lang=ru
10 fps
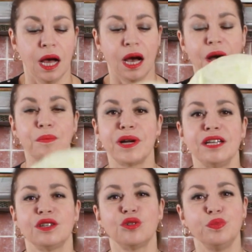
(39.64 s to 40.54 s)
а,
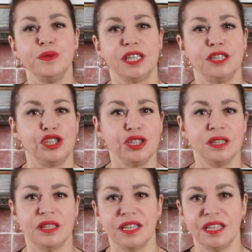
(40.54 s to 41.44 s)
брать крупные
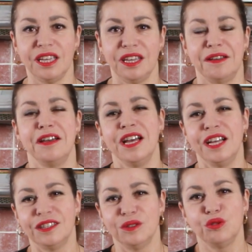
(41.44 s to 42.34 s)
кочаны такие,
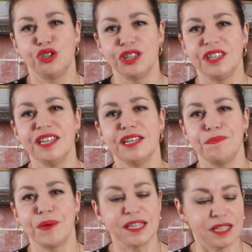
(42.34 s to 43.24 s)
ну
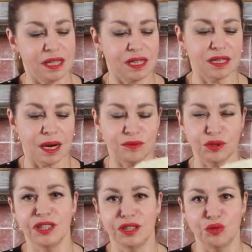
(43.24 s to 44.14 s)
4-5 килограмм.
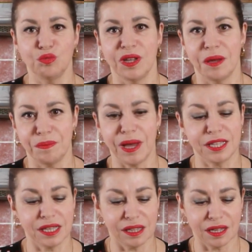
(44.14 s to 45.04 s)
Вот этот у меня
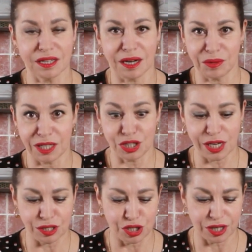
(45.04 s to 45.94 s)
5 килограмм
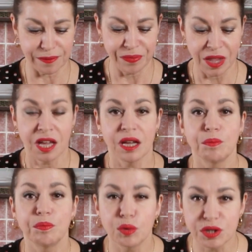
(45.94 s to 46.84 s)
качанчик
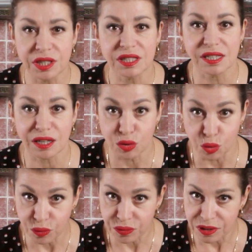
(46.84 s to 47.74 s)
поздних
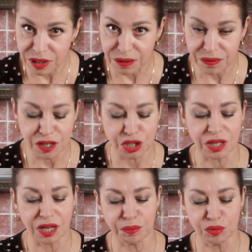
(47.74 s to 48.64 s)
сортов. Это важно,
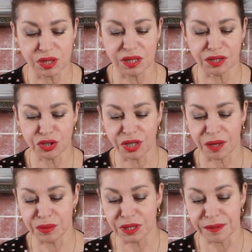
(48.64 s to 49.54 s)
капуста
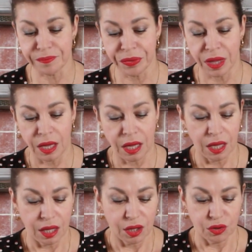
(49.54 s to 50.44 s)
должна быть.
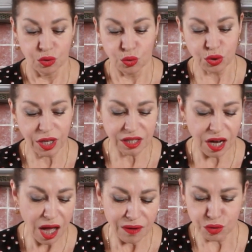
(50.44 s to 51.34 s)
Ну,
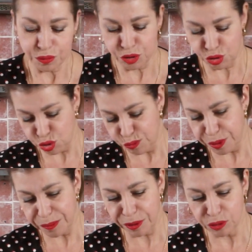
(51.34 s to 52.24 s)
такая вот чуть-чуть
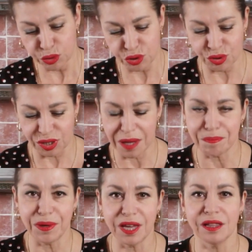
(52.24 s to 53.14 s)
приплюснутая,
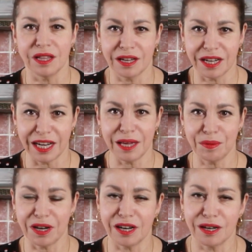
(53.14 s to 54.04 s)
белая,
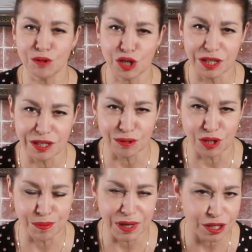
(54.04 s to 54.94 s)
крепкая, хорошая. Если ее
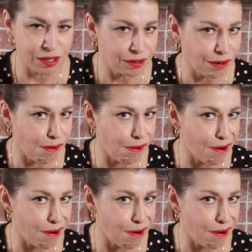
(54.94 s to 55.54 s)
сжимаешь, она так